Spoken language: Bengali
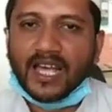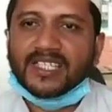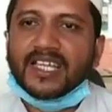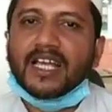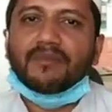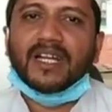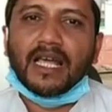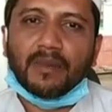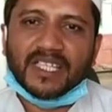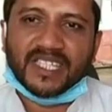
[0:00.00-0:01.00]
আর যারা আমরা
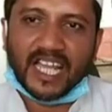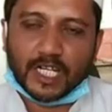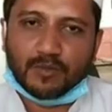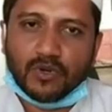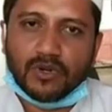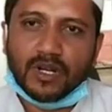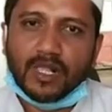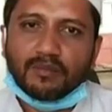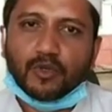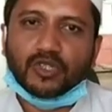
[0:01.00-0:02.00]
নামাজে আসবো
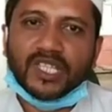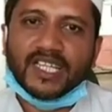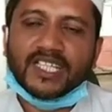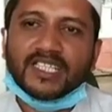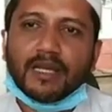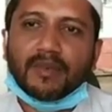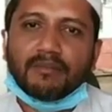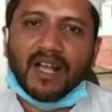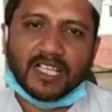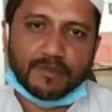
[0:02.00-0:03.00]
প্রত্যেকে যাতে
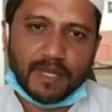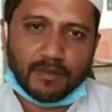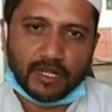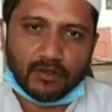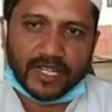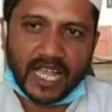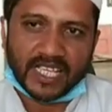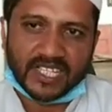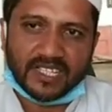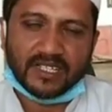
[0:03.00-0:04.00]
আমরা মাস্ক ব্যবহার করে
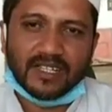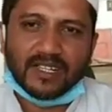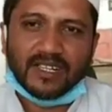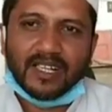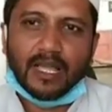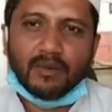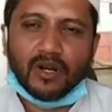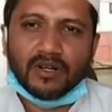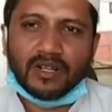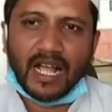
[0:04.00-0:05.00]
আসি
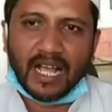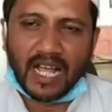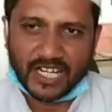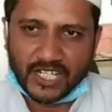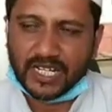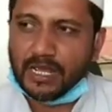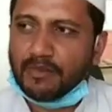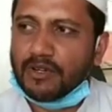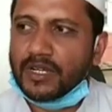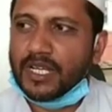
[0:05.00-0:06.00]
এবং আসি
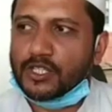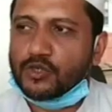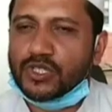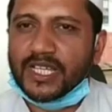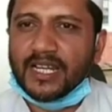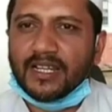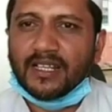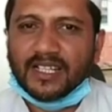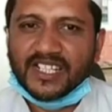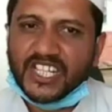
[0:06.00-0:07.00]
এবং সোশ্যাল
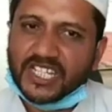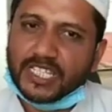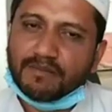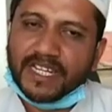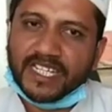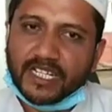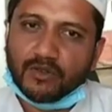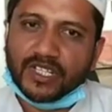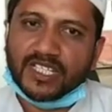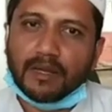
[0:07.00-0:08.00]
ডিস্টেন্স মেনটেন
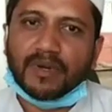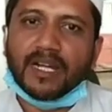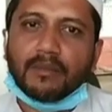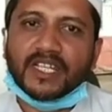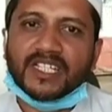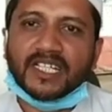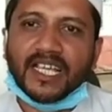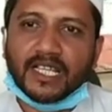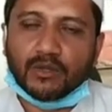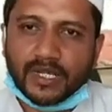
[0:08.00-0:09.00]
করে যাতে আমরা নামাজটা
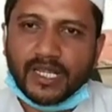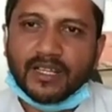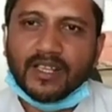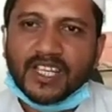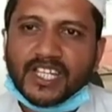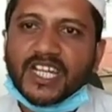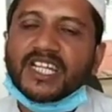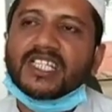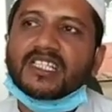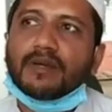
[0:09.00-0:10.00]
আদায় করি
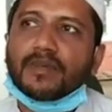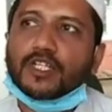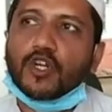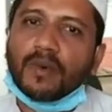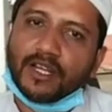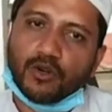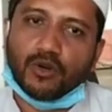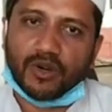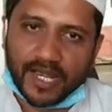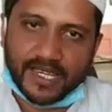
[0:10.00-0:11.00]
সেটা যাতে আমরা সবাই
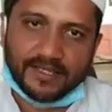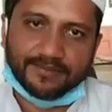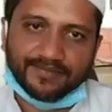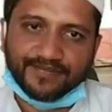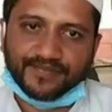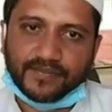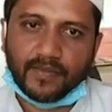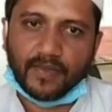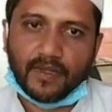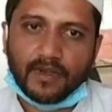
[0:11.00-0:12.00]
লক্ষ্য রাখি
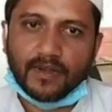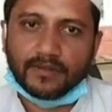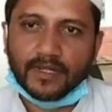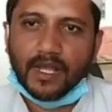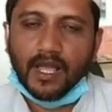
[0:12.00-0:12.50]
আপনার নাম